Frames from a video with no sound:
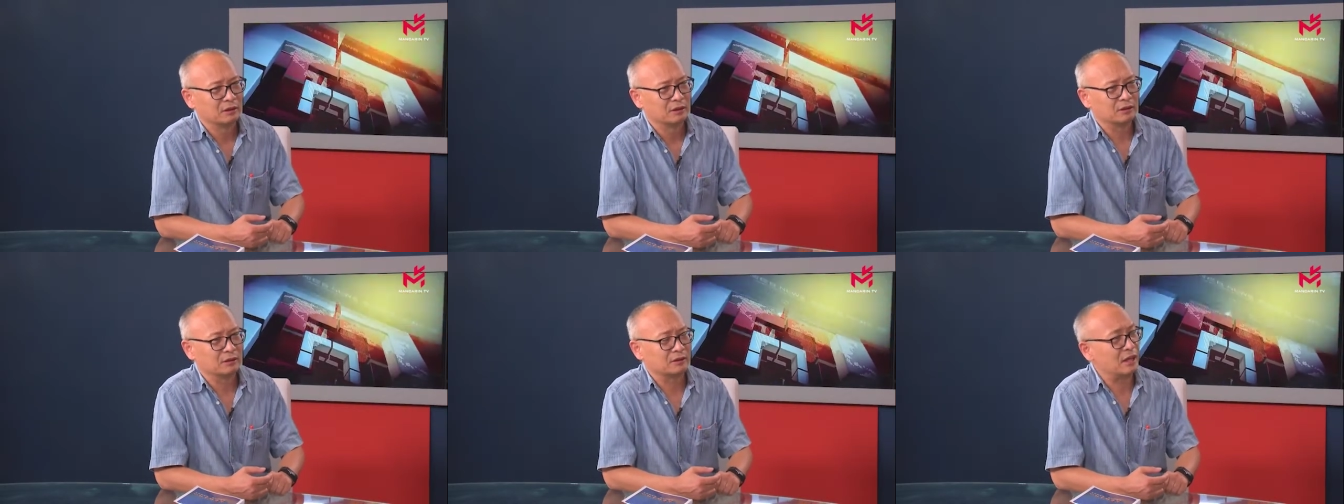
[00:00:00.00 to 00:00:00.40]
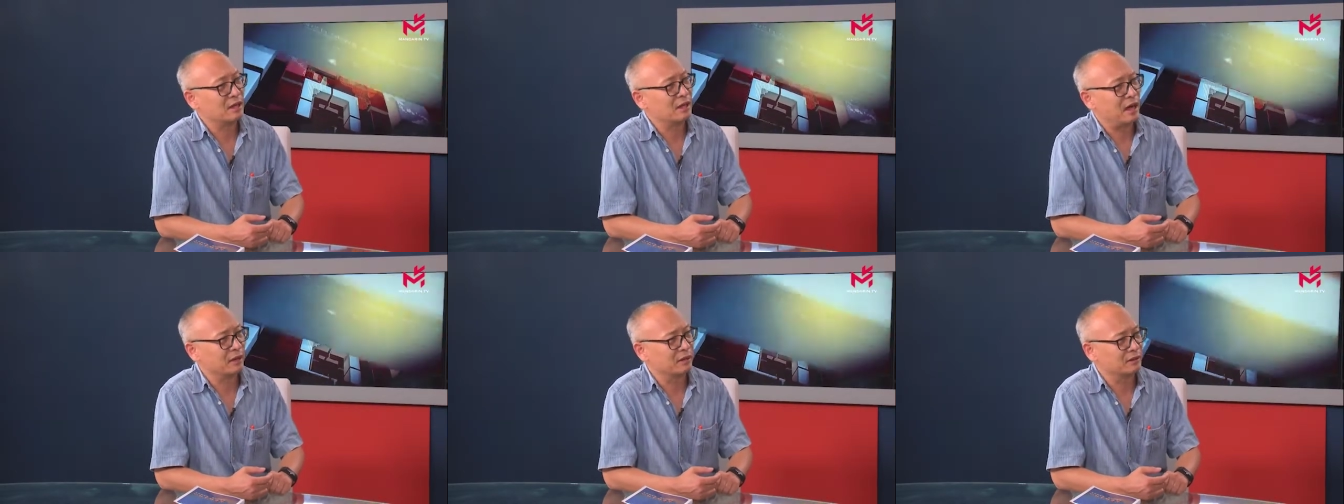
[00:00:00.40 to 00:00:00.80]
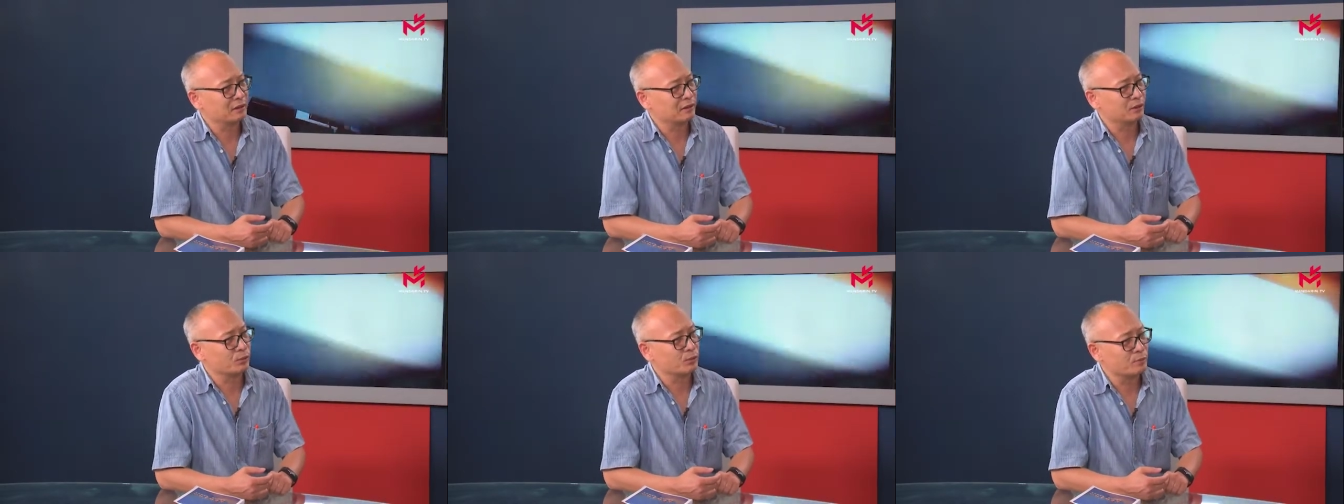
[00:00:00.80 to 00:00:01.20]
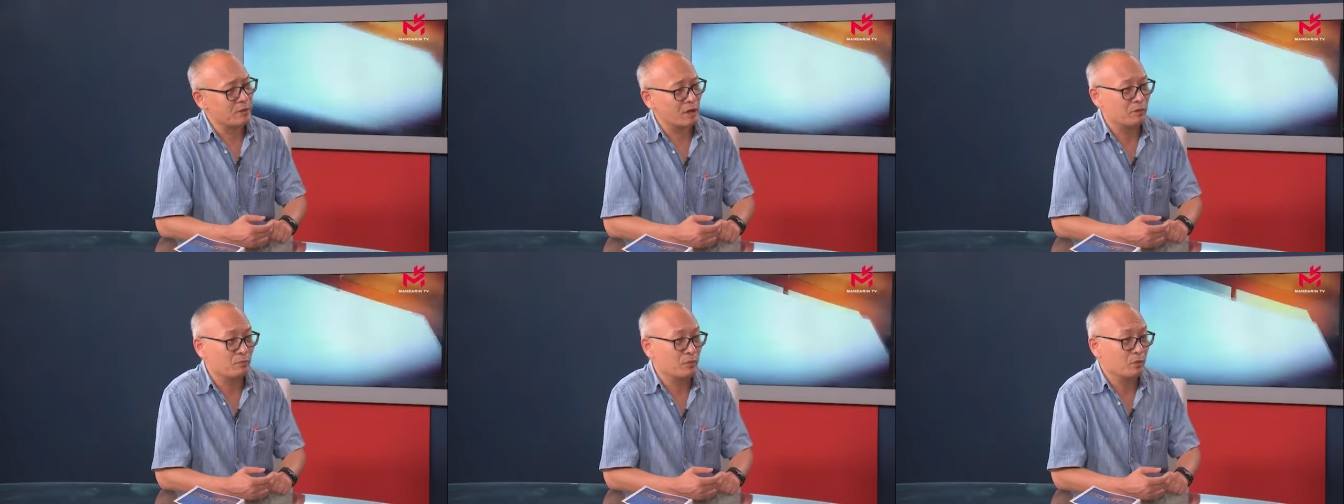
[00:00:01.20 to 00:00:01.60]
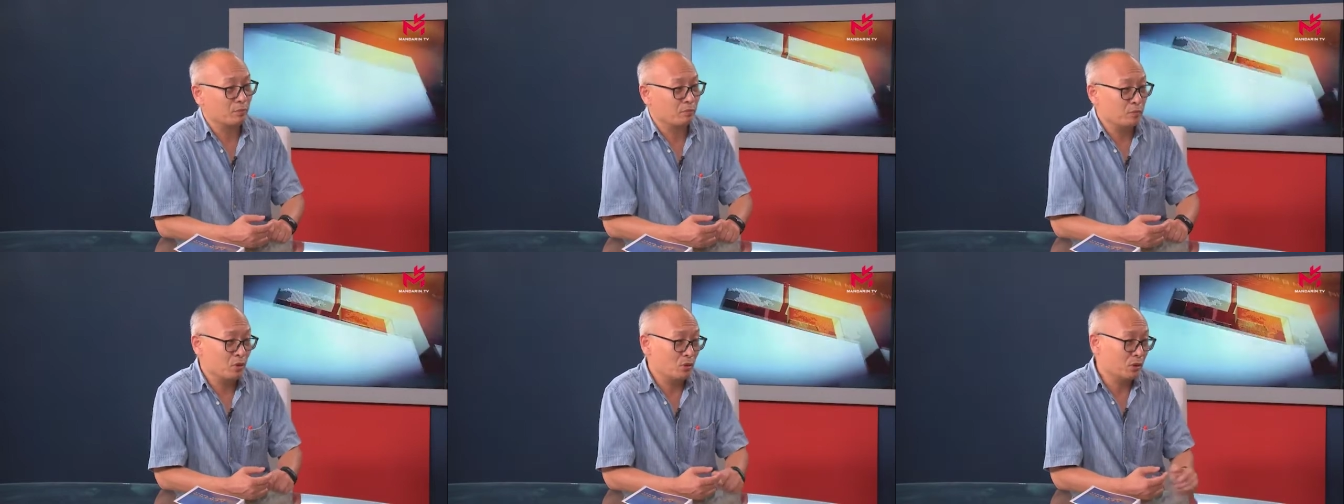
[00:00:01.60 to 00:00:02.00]
呃，尴尬的这个局面，没有
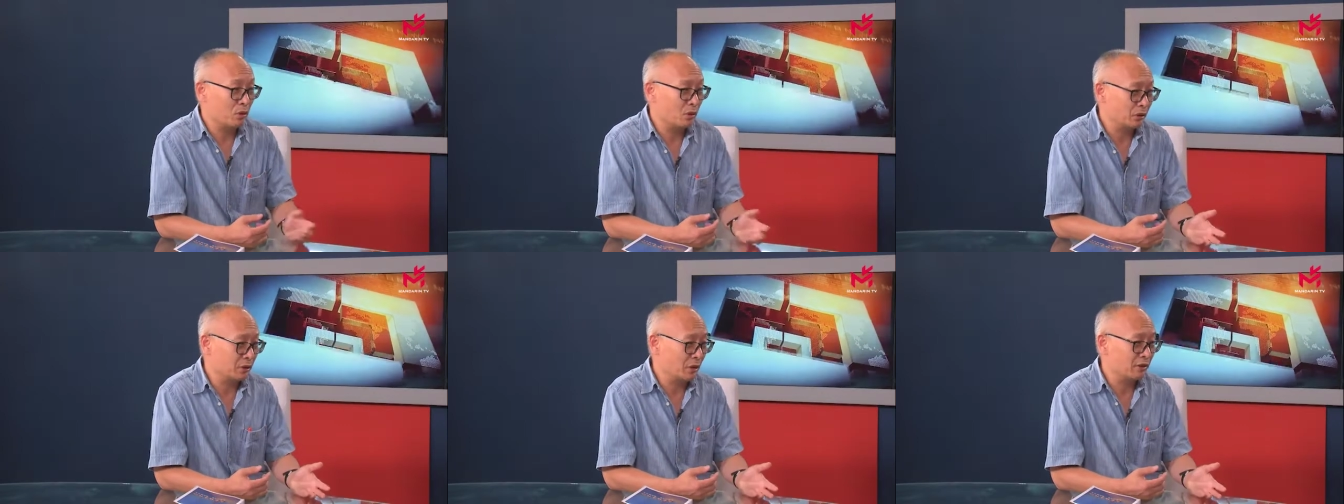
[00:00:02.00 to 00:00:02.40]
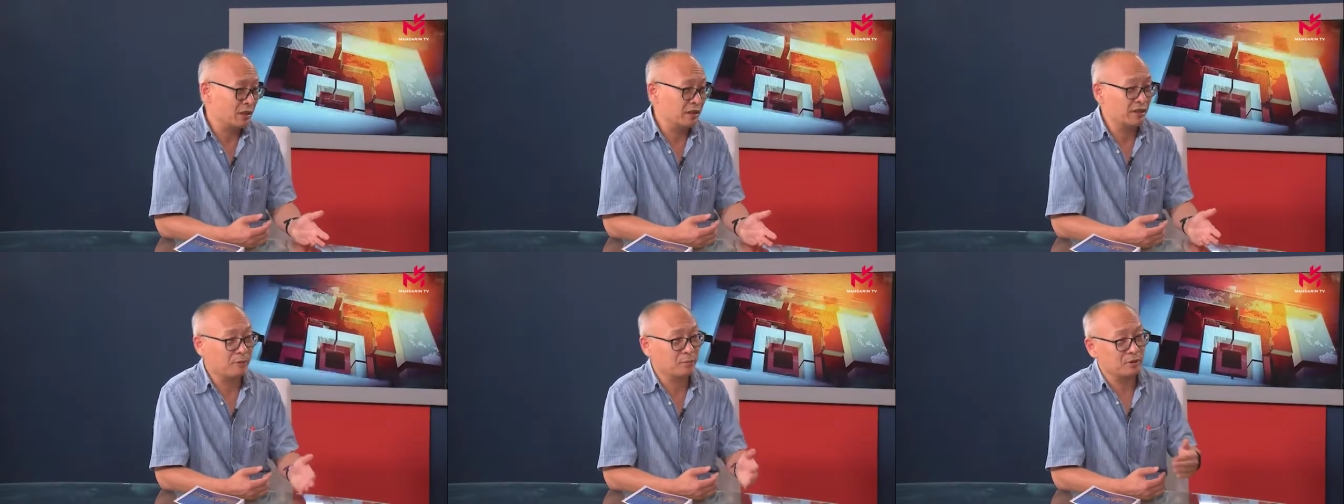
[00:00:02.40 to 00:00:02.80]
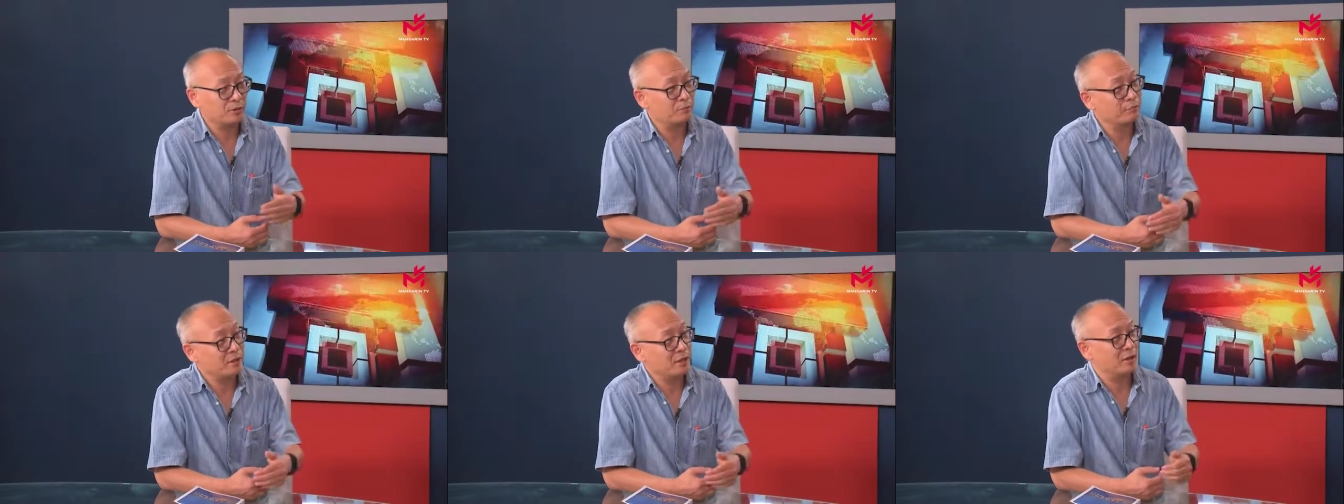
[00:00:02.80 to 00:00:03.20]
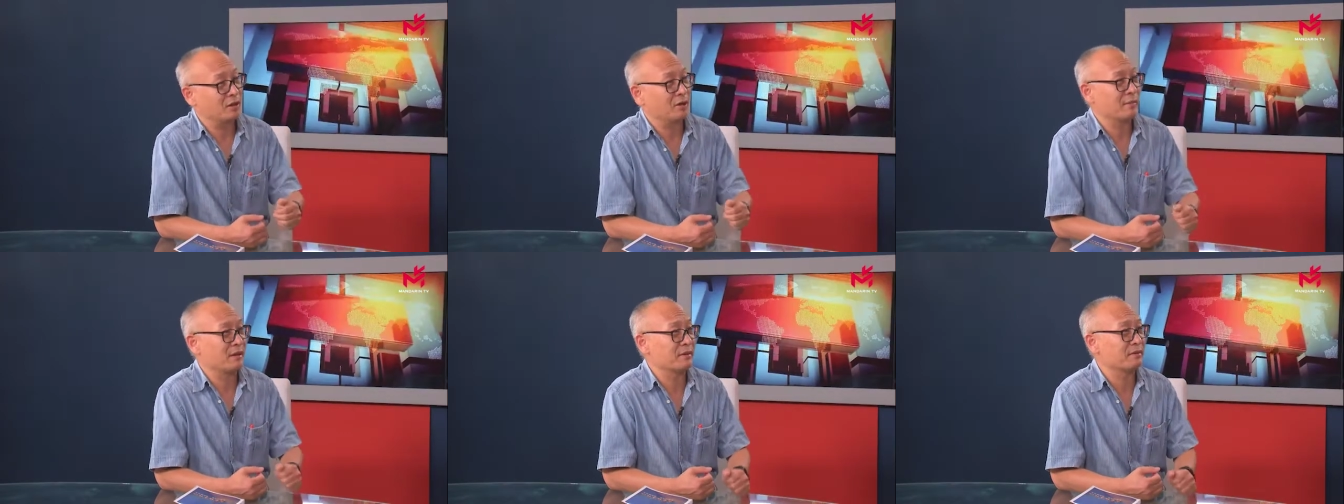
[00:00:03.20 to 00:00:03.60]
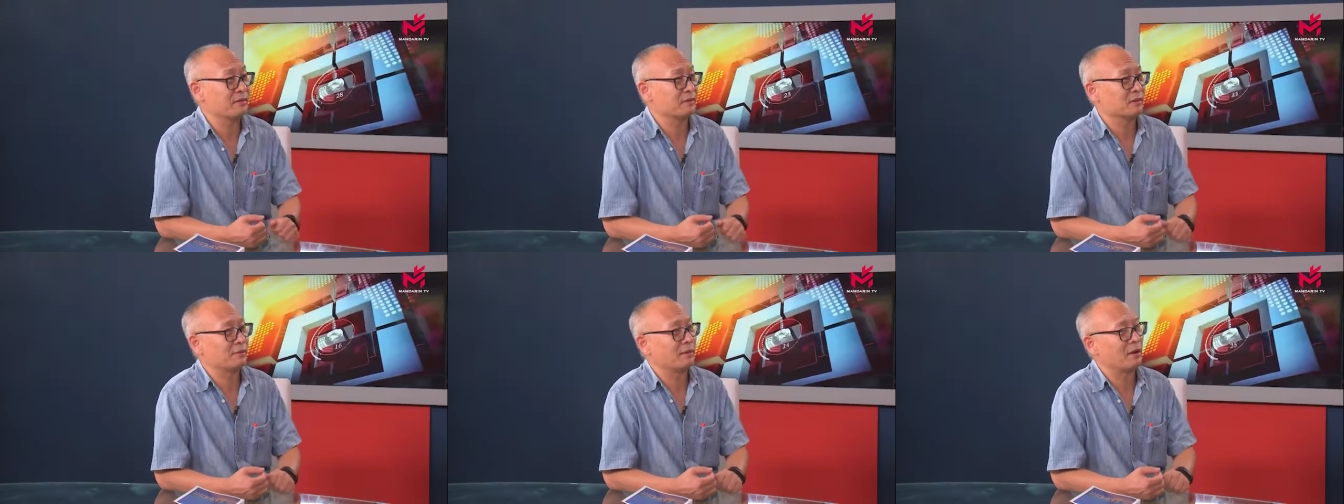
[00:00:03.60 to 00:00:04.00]
没有口罩，那你也不能骗老百
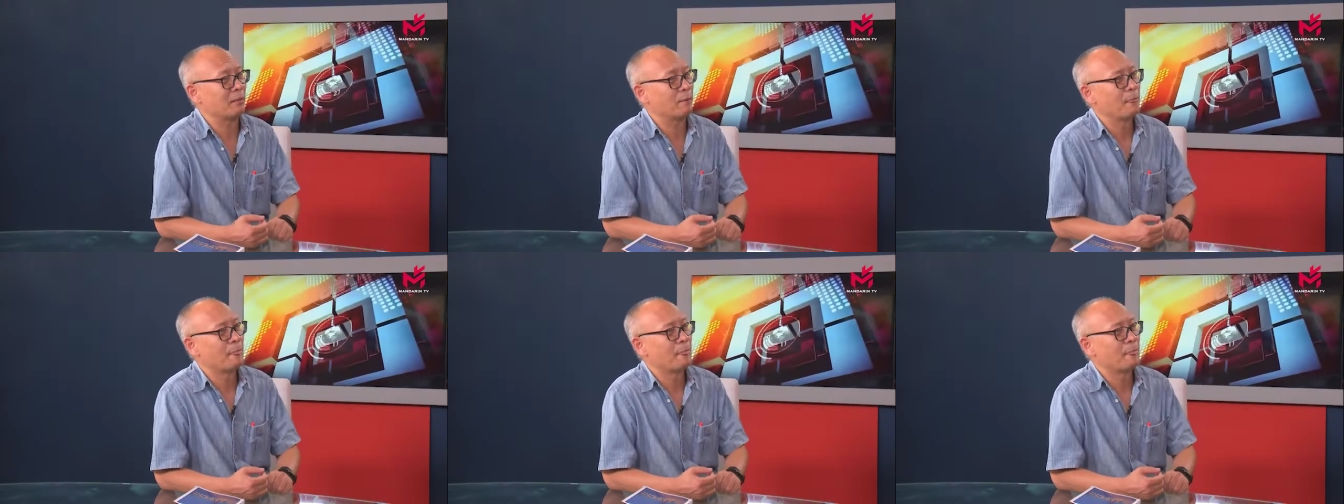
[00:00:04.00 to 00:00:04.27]
姓，对吧？